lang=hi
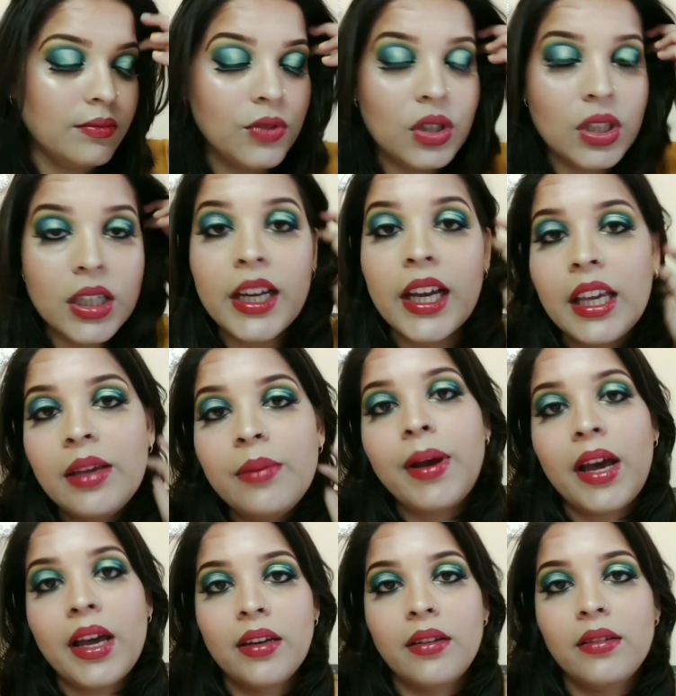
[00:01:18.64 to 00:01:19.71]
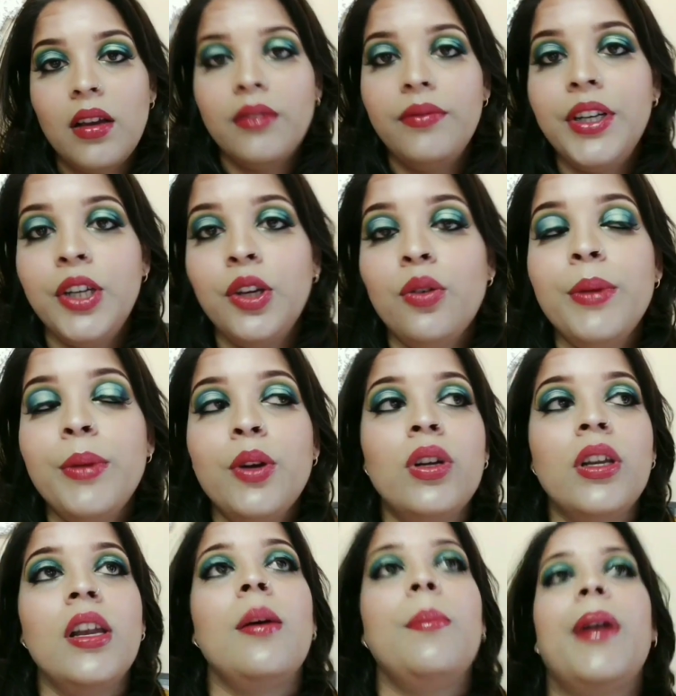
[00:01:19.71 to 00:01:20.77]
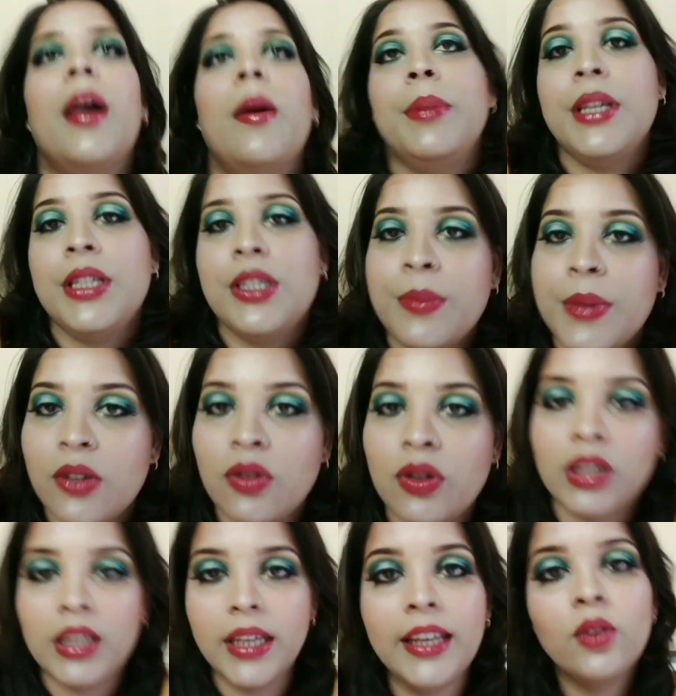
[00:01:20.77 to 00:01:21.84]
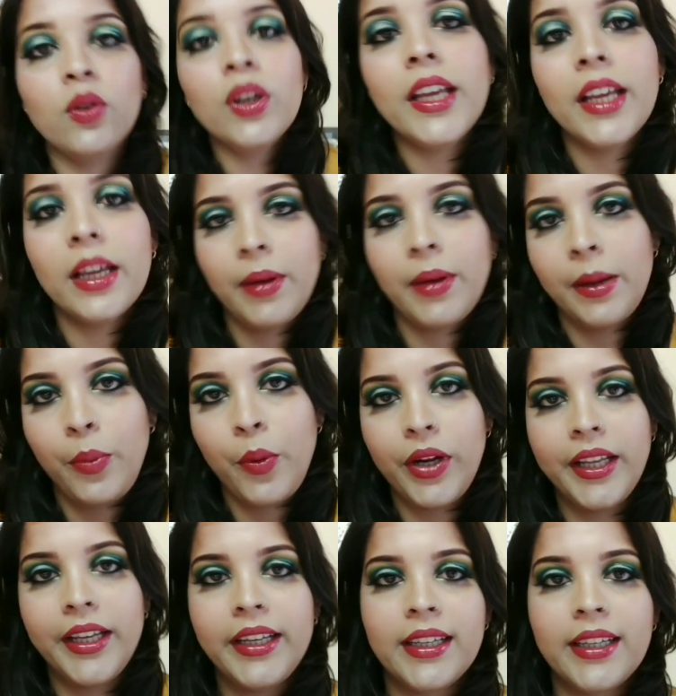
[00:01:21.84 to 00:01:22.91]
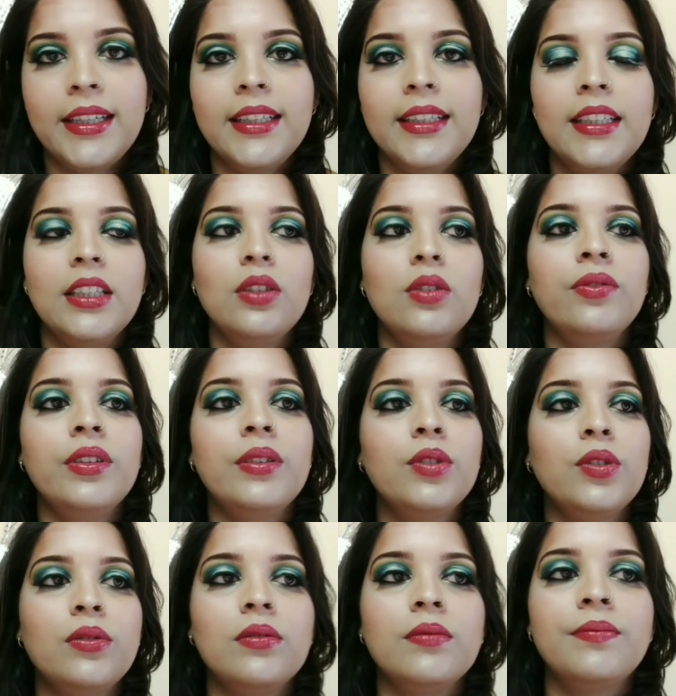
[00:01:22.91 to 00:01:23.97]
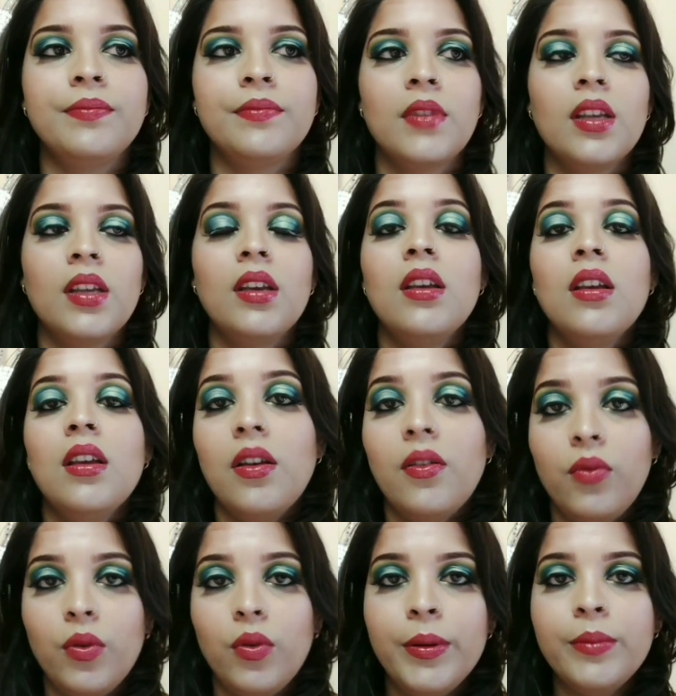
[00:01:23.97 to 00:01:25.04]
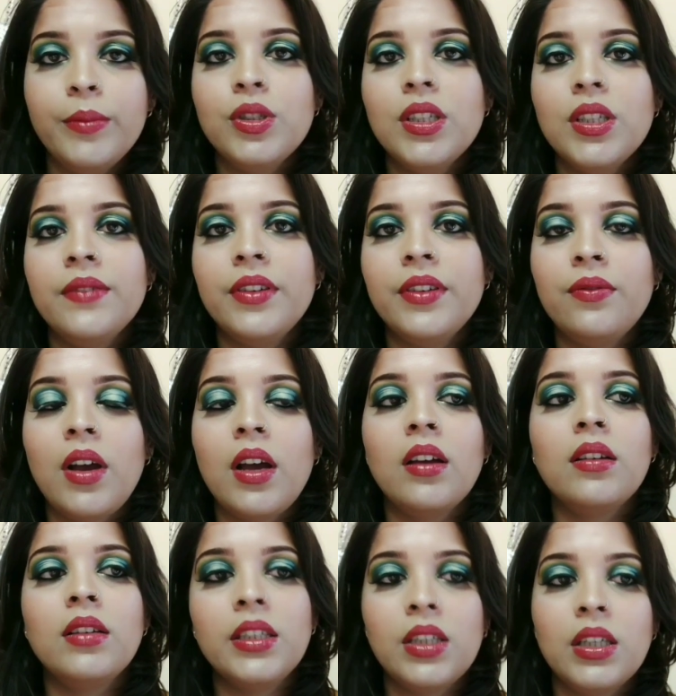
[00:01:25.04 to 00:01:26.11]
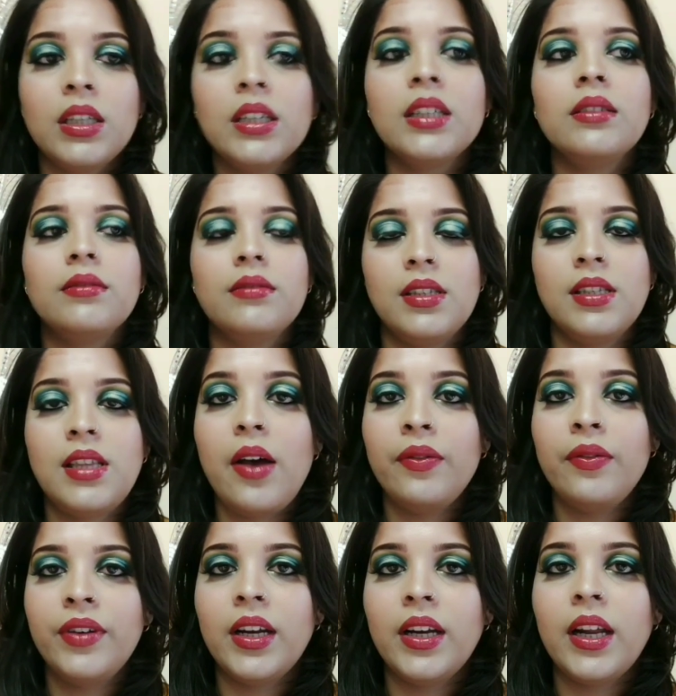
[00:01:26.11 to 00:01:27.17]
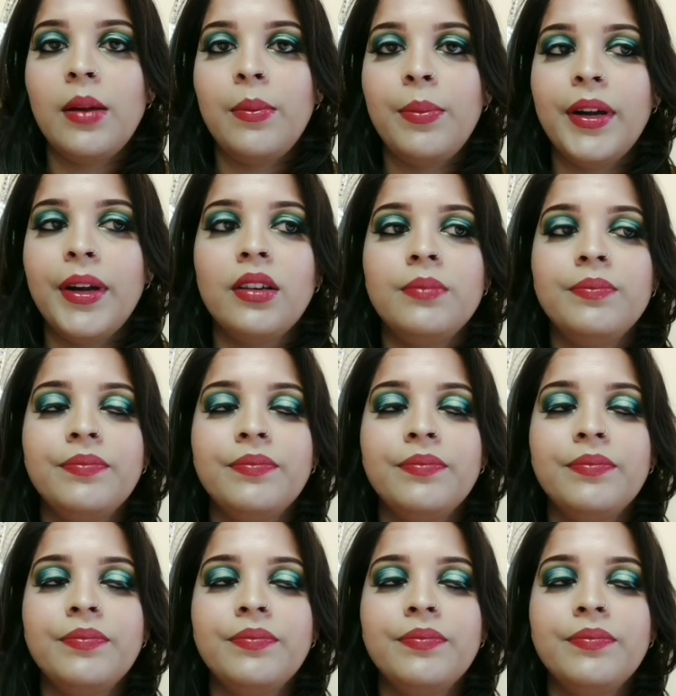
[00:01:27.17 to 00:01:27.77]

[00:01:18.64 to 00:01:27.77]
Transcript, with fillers: मुझे कई बार वीडियो में उठना पड़ा बीच में उन्होंने इन्होंने एक बार पॉटी कर ली थी तो फिर वो वो भी मुझे फिर वहाँ इनका साफ कराना पड़ा